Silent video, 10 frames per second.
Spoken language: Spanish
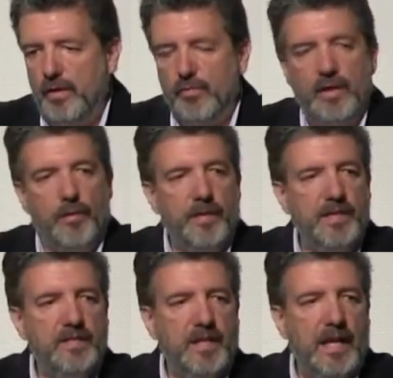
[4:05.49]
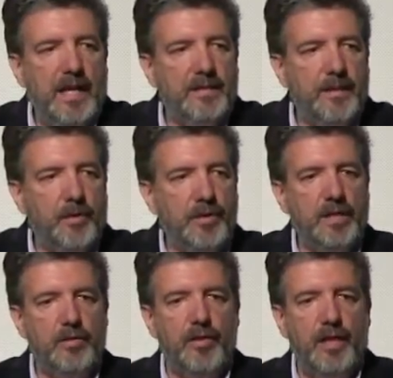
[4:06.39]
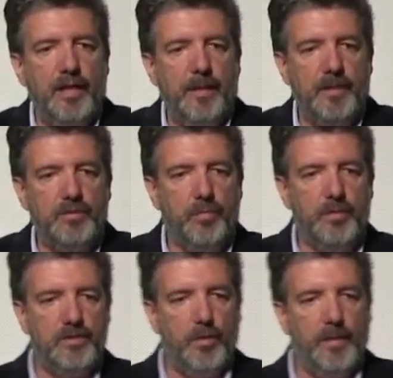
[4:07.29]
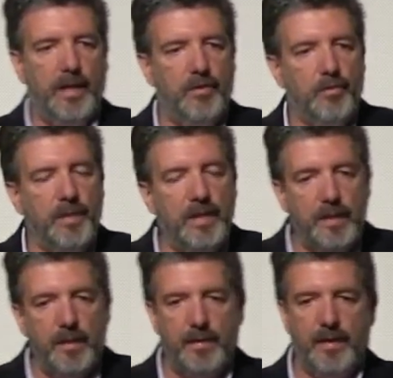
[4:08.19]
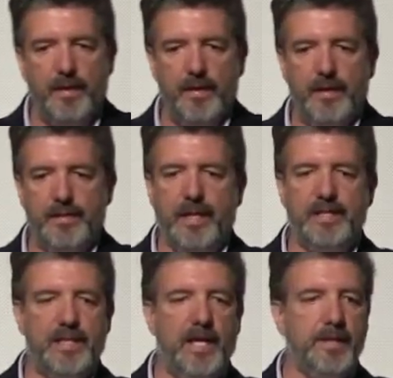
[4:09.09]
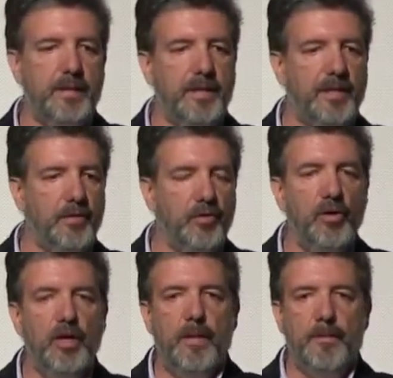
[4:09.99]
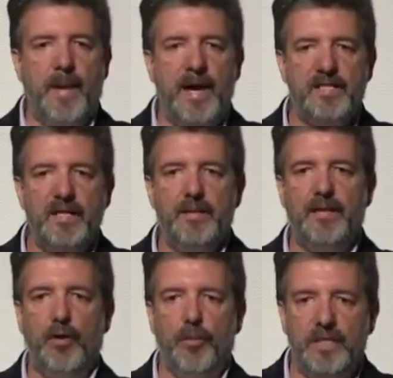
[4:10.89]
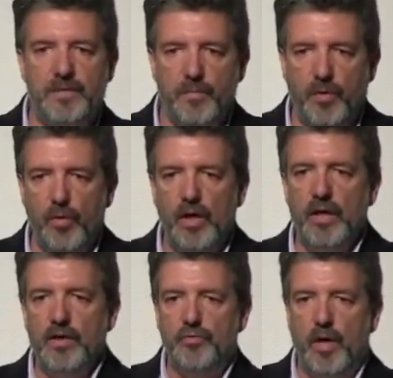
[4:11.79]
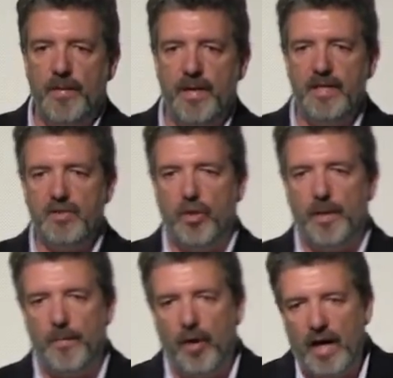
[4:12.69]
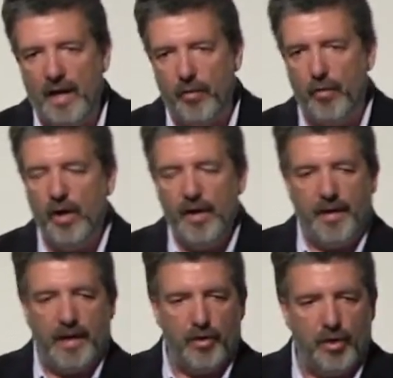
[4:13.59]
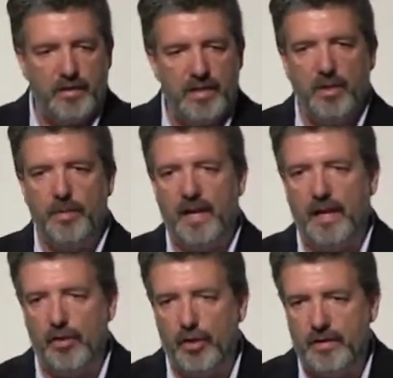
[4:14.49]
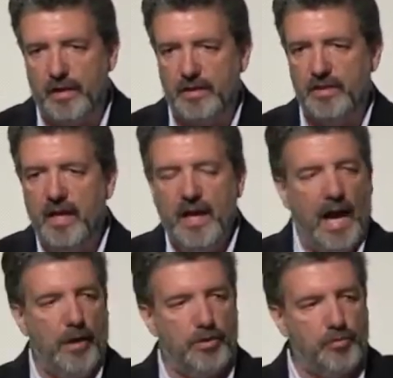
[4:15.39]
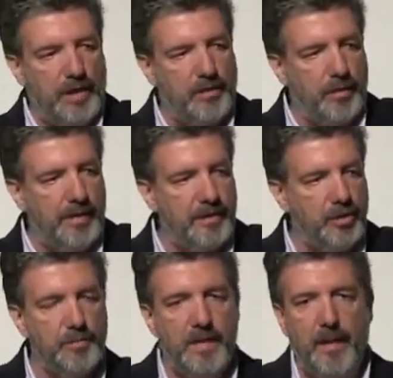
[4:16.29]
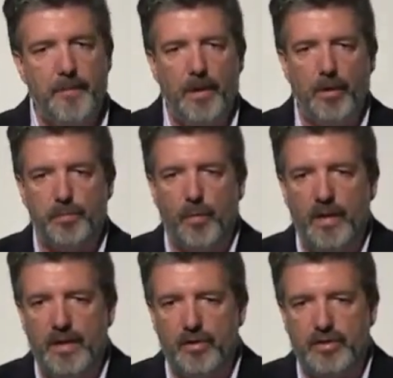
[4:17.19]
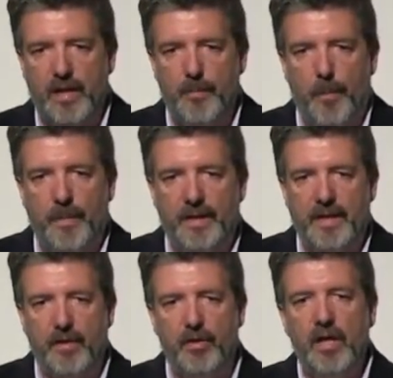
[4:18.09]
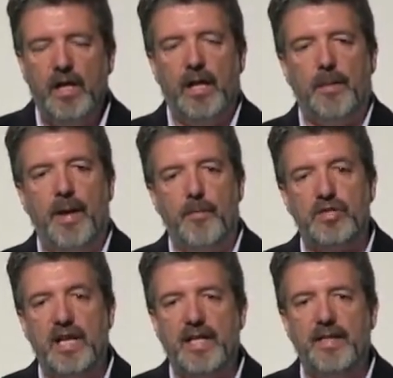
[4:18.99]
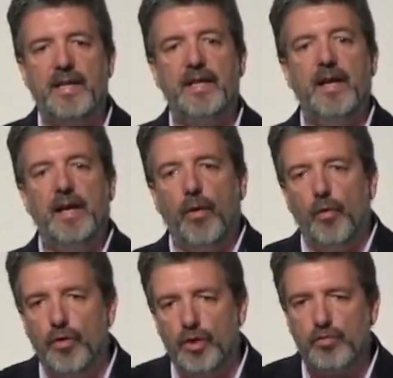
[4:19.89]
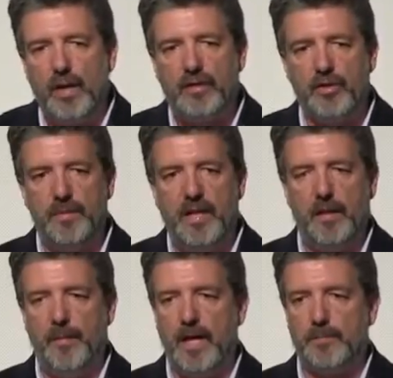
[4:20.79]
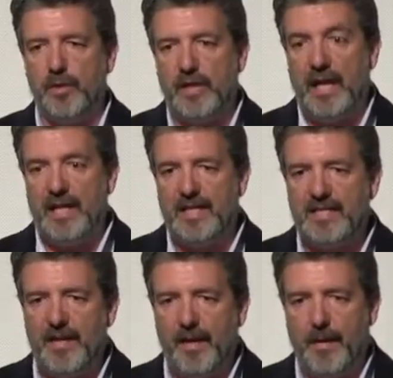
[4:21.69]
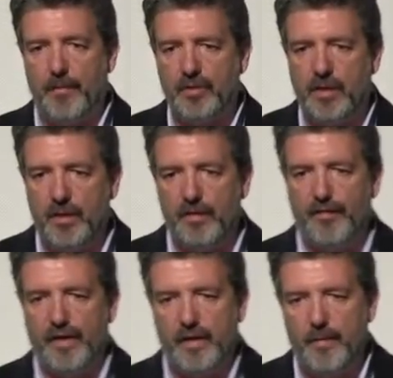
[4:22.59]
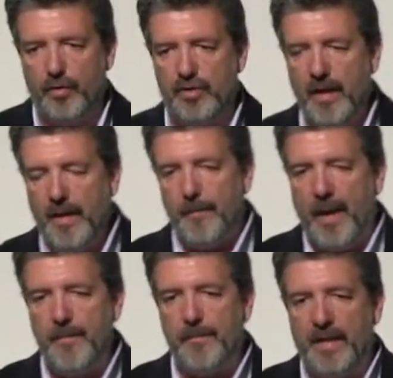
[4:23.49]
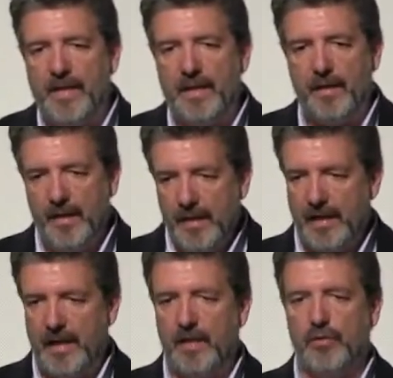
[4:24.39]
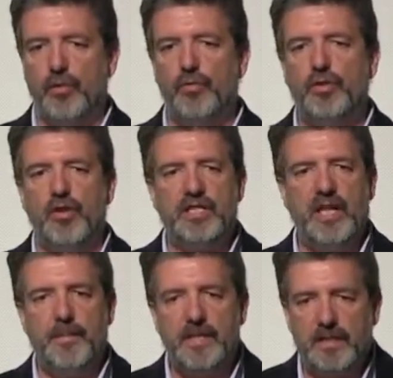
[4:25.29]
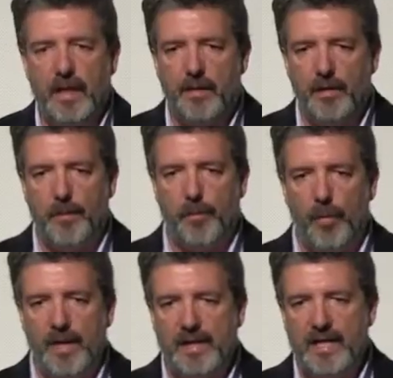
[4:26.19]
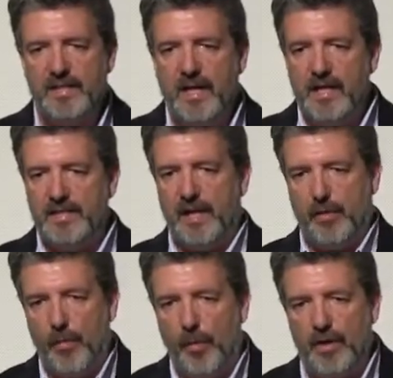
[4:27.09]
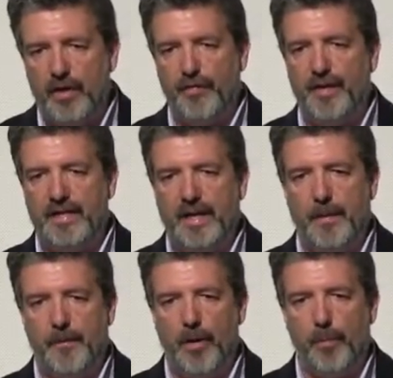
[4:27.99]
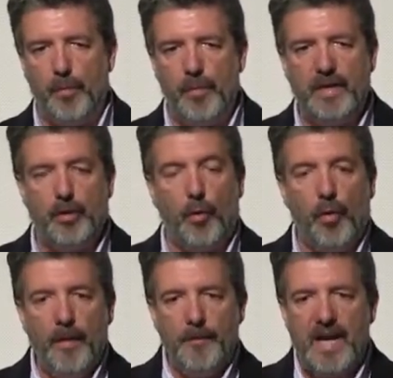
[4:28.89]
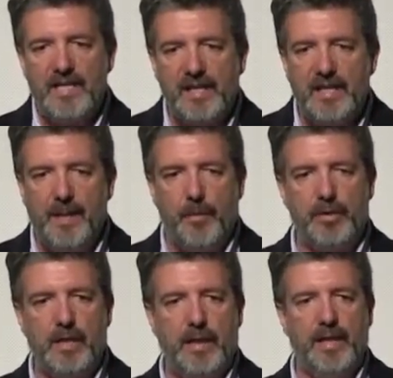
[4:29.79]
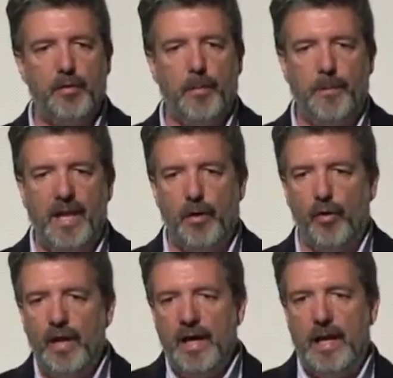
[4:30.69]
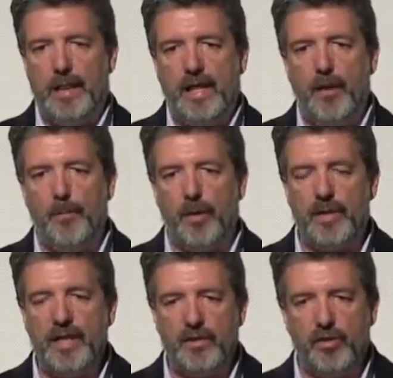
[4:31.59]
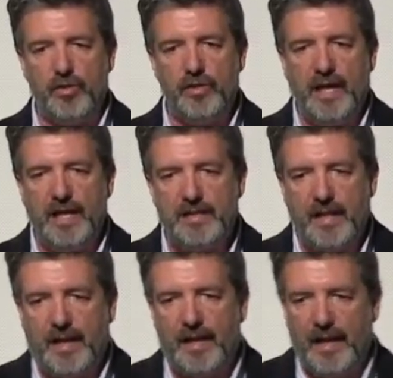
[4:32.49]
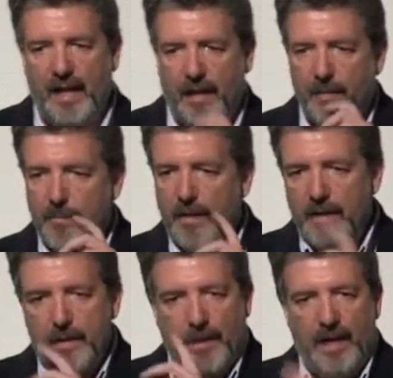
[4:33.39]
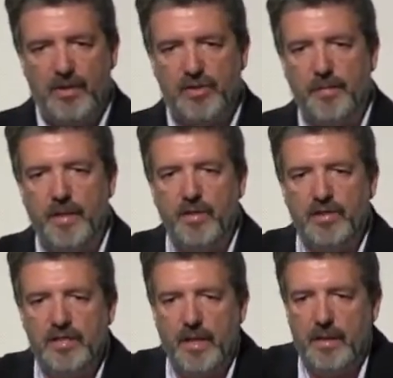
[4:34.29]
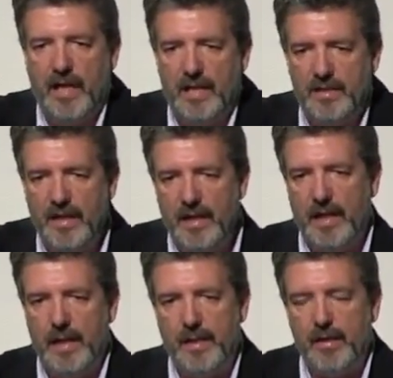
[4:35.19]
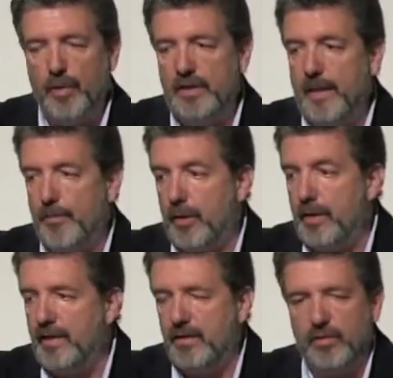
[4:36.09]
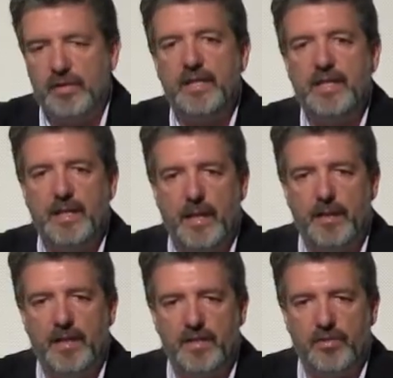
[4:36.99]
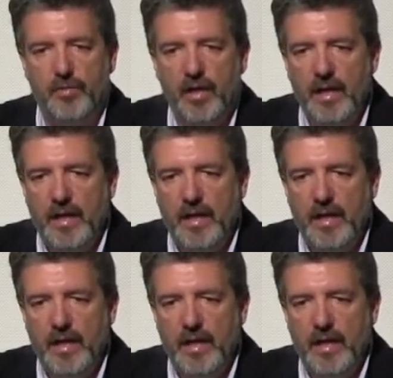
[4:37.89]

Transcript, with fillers: Cuando ves el anteproyecto de ley de presupuestos para el 2015, te está diciendo más de lo mismo. Llueve sobre mojado, recortes sobre recortes. A los 400.000 empleos públicos que hemos perdido le vamos a añadir unos cuantos miles más, porque la tasa de reposición de efectivos va a impedir que en el conjunto de las administraciones públicas se convoquen ofertas de empleo público, va a seguir amortizando empleo, el 0% con carácter general y para los servicios esenciales el 50%. ¿Qué quiere decir eso?